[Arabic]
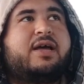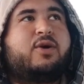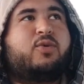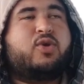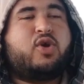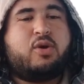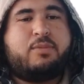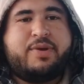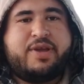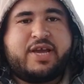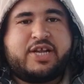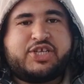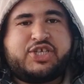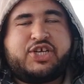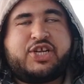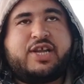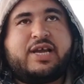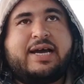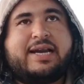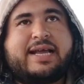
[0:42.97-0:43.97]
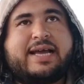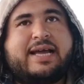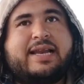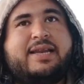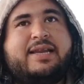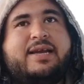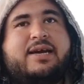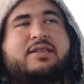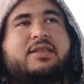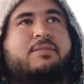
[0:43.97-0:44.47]
ويوميات جيري
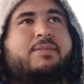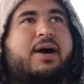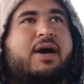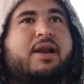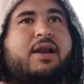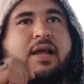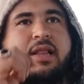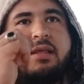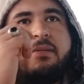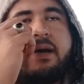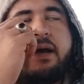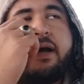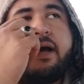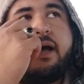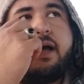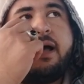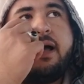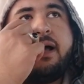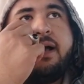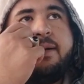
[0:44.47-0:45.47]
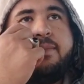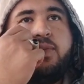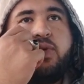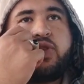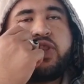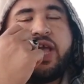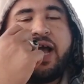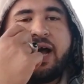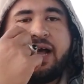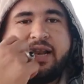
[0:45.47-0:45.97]
هنخليها طبعا هتبقى
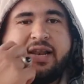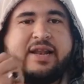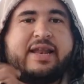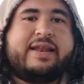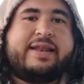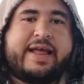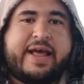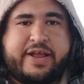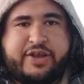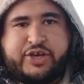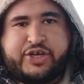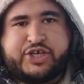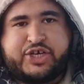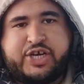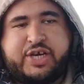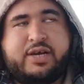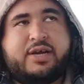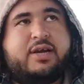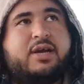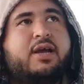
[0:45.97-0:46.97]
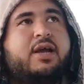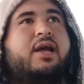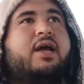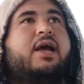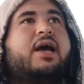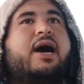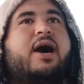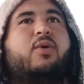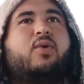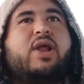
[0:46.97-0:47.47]
متاحه لاي شيء
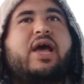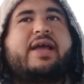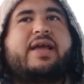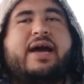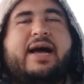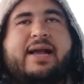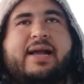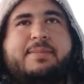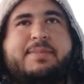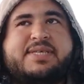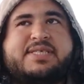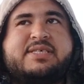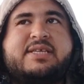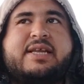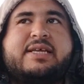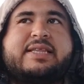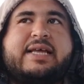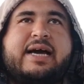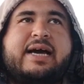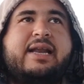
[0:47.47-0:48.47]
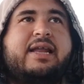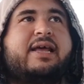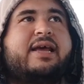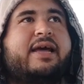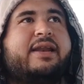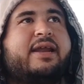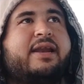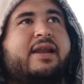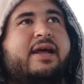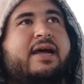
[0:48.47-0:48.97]
او لاي حاجه باذن الله تعالى
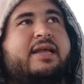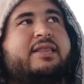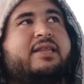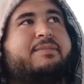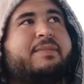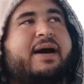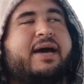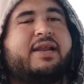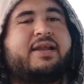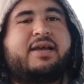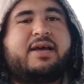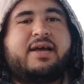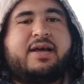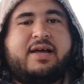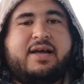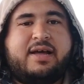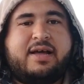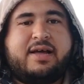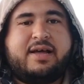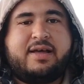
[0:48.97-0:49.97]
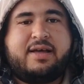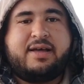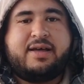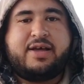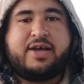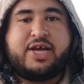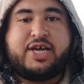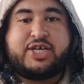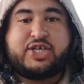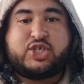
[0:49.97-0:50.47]
يعني هنقدم عليها
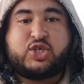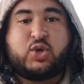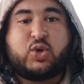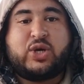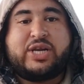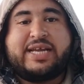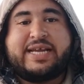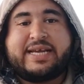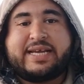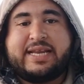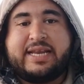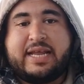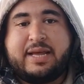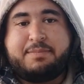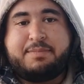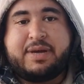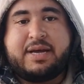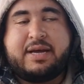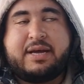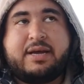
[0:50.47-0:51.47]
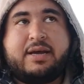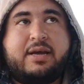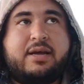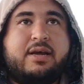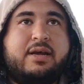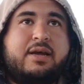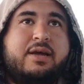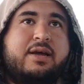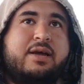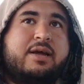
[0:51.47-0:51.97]
آه، شغل كلاب
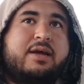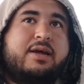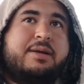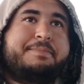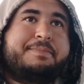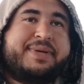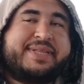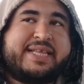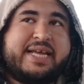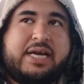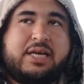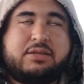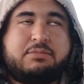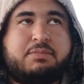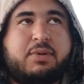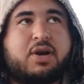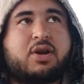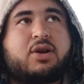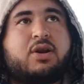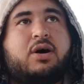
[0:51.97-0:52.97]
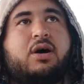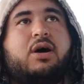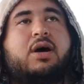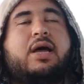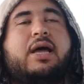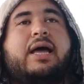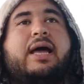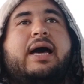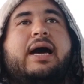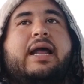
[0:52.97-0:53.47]
آه، بتاعت بره
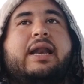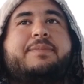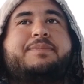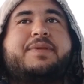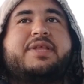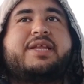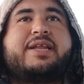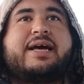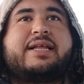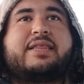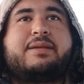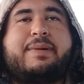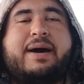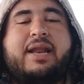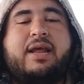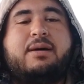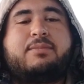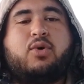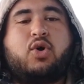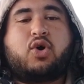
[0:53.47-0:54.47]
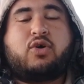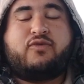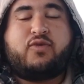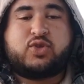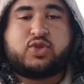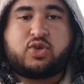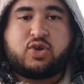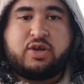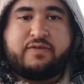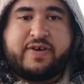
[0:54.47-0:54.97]
هنبتدي نقدم عليها مواقف
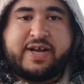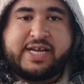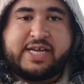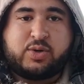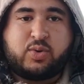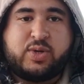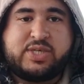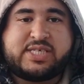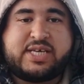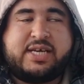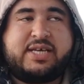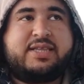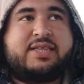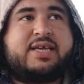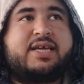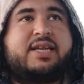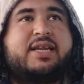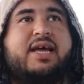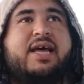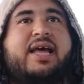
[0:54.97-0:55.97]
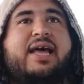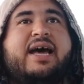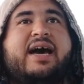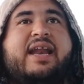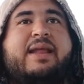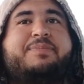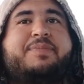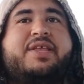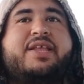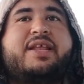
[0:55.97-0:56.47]
وطرائف حاجات كويسه جدا
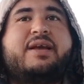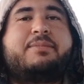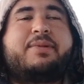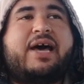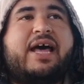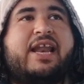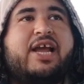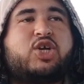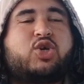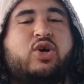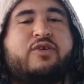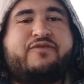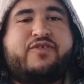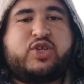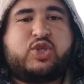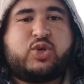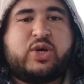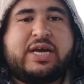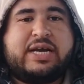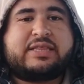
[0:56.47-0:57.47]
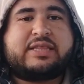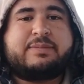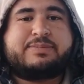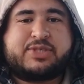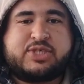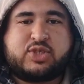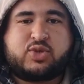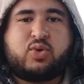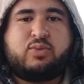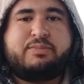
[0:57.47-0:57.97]
هنبتدي نعمل عليها شويه فيديوهات
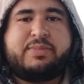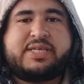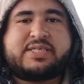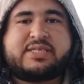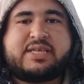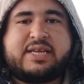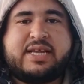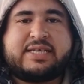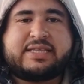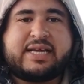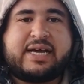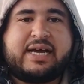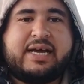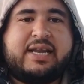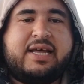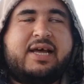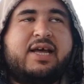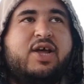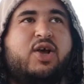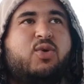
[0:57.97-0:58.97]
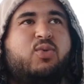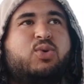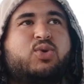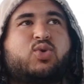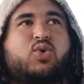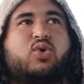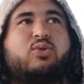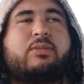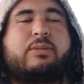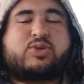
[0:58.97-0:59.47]
تبسطكم باذن الله تعالى
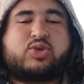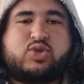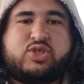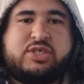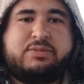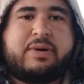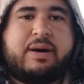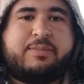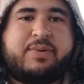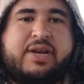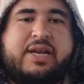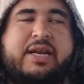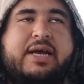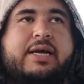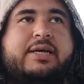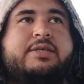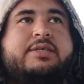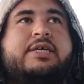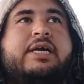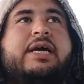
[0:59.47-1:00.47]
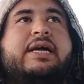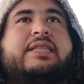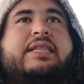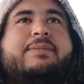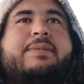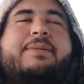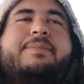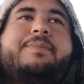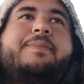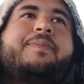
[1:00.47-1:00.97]
وتكونوا مبسوطين بامر الله
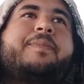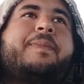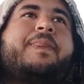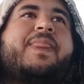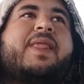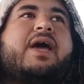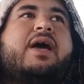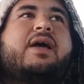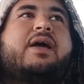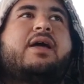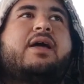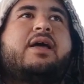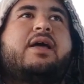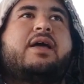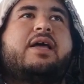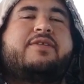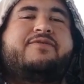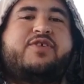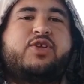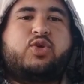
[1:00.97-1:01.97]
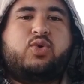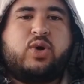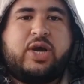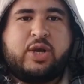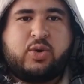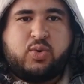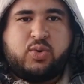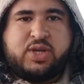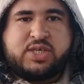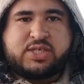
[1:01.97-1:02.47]
تمام آه الفيديو
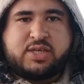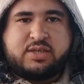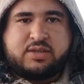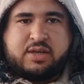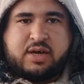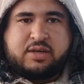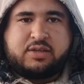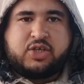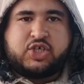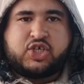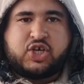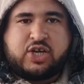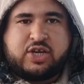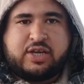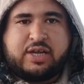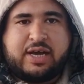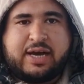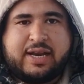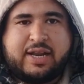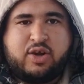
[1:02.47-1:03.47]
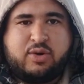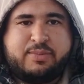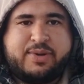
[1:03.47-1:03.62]
هيكون نزل النهارده ان شاء الله على